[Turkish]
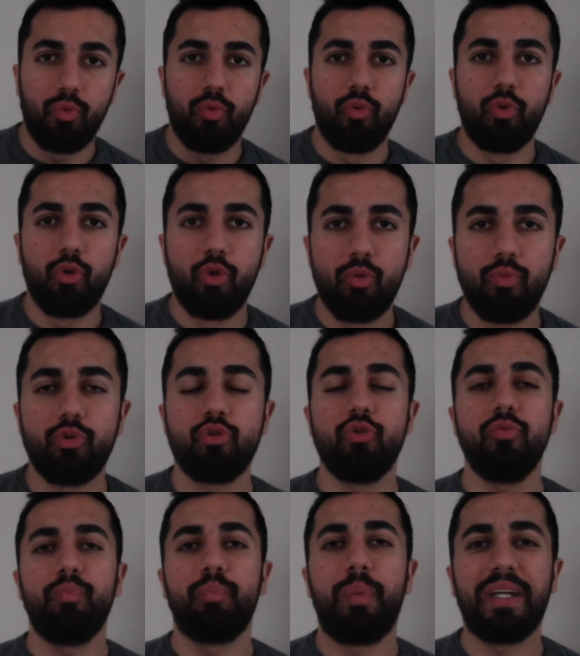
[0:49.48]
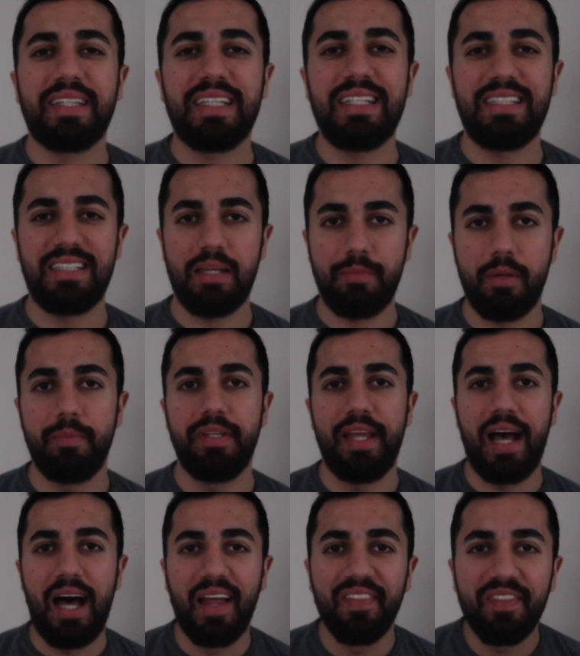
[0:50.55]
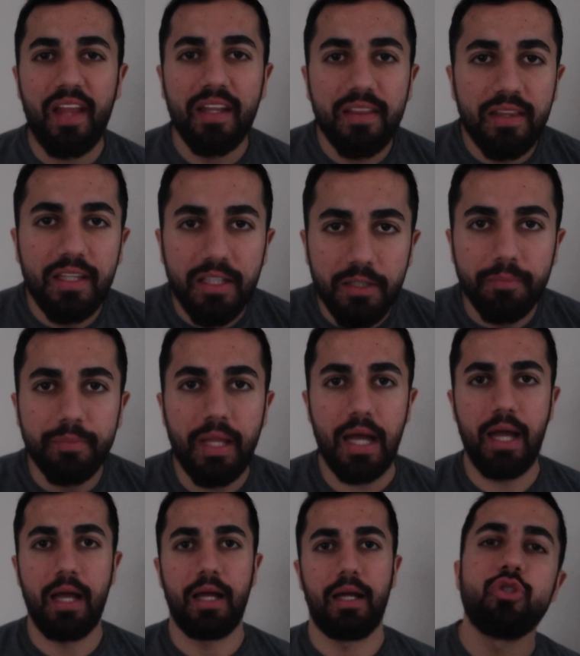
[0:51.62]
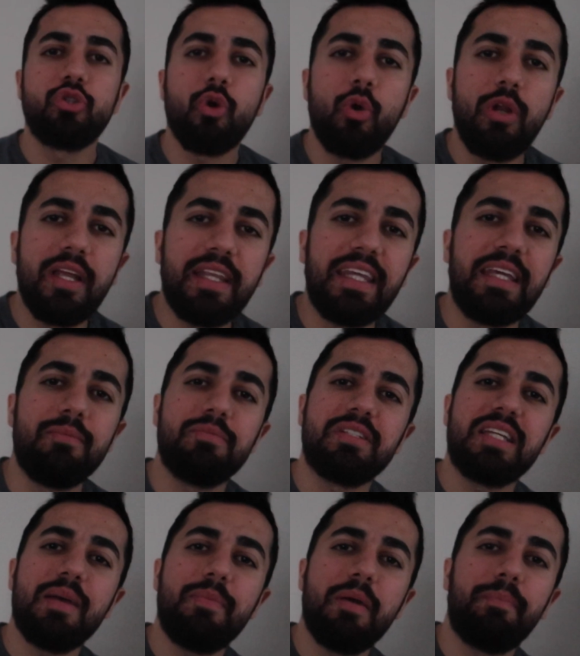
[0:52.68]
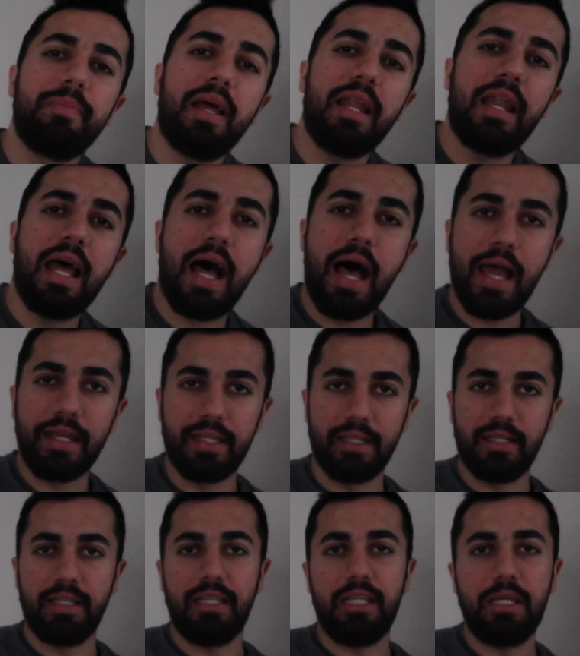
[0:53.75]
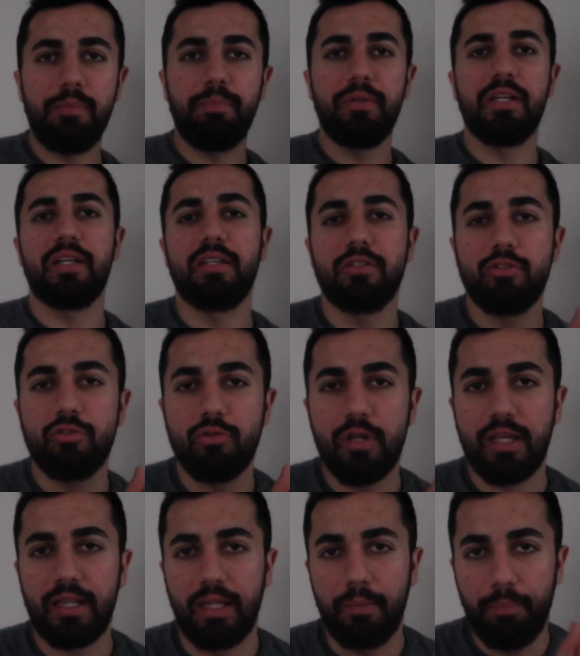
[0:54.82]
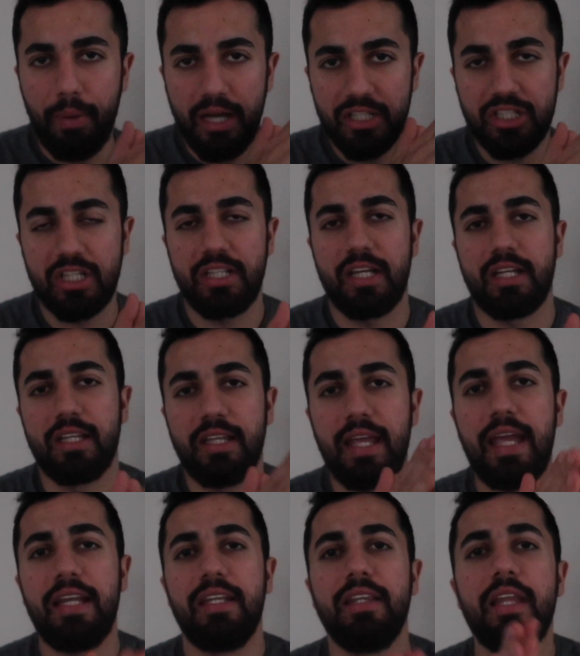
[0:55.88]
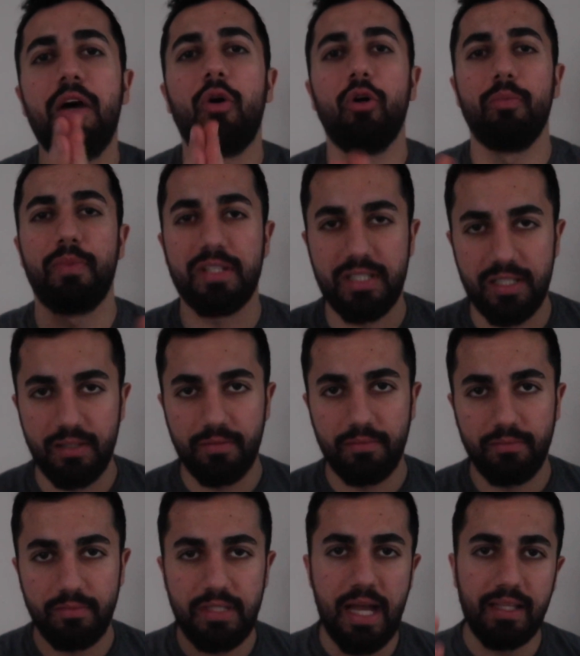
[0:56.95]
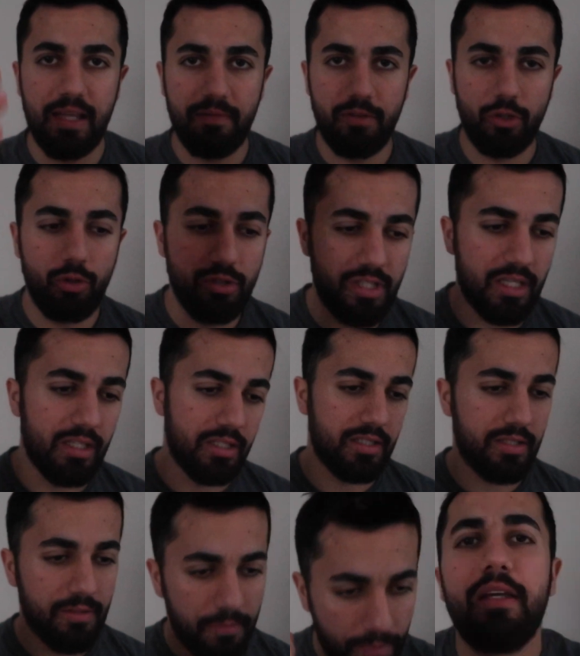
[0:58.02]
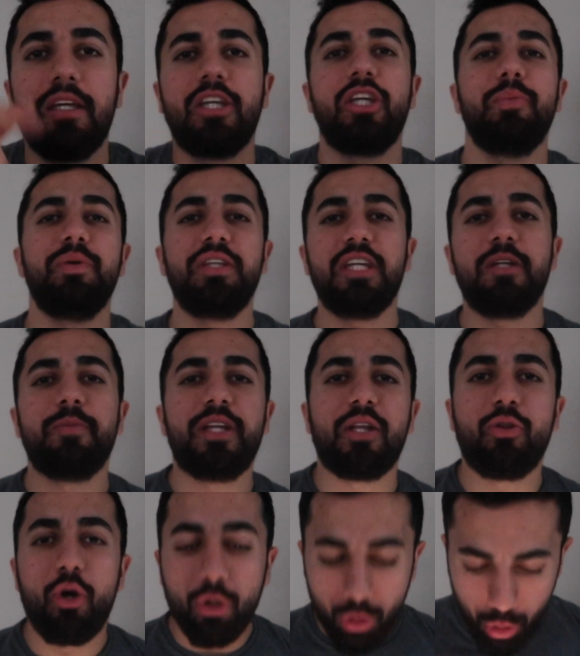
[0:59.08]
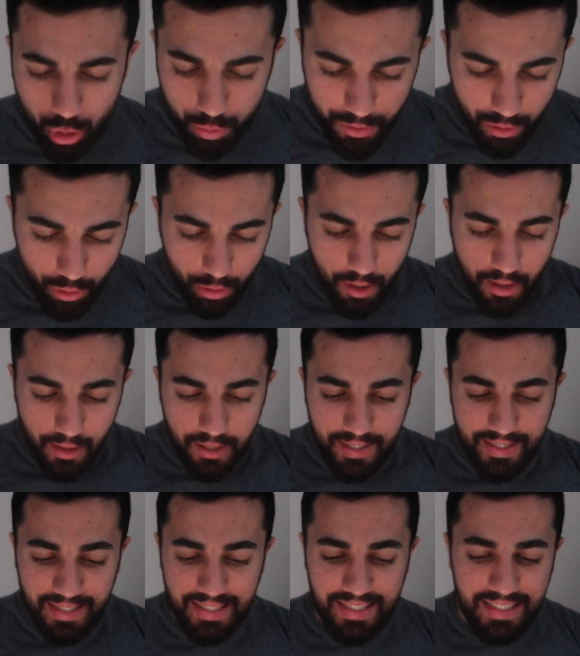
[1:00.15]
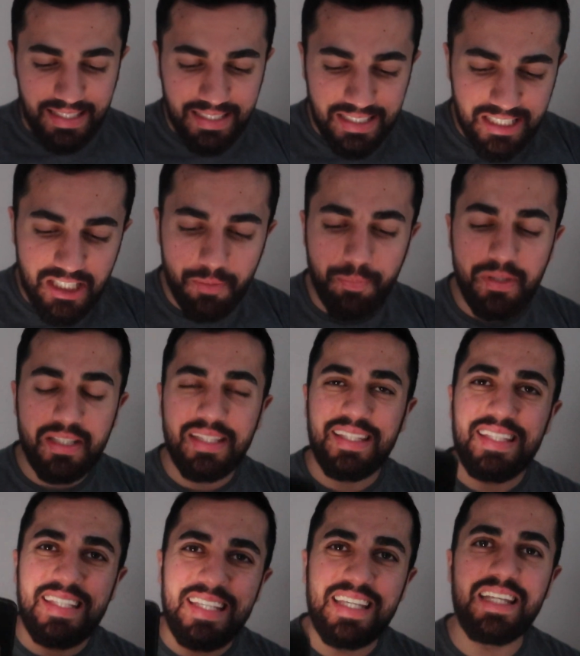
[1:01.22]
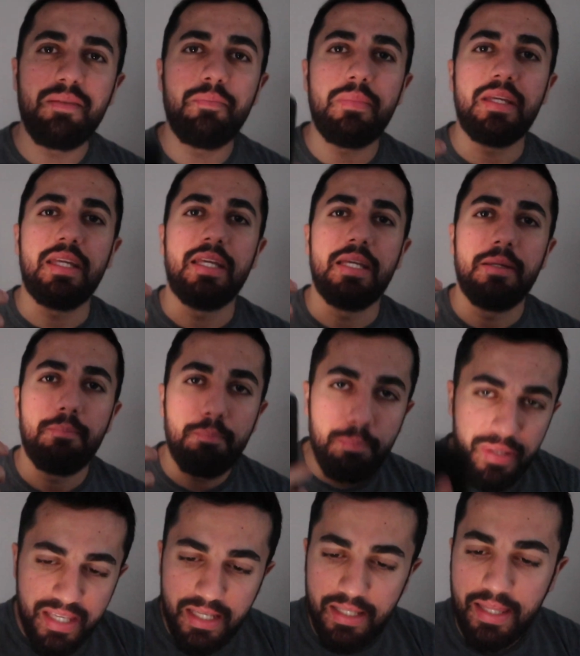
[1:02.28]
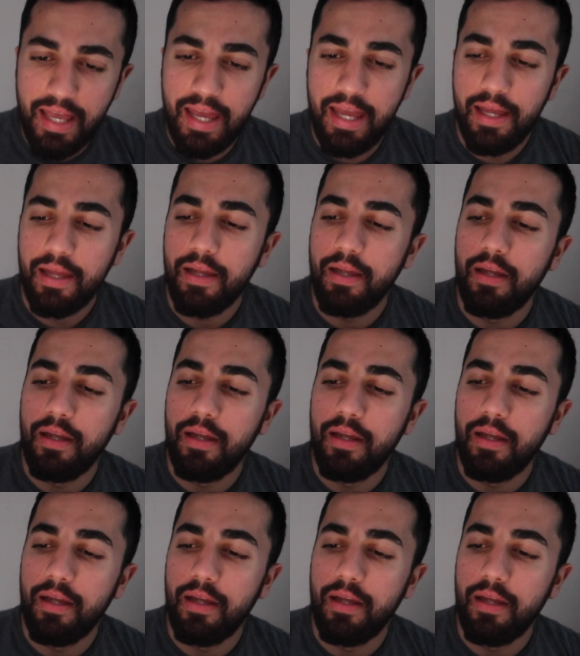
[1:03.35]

ürünümüzün batış sebebini anlattığımda söylediğim sebeplerle aynı. İplerin sürekli başkalarının elinde olması. Zaten video izlediniz. 2020'de 400 bin dolar, 2021'de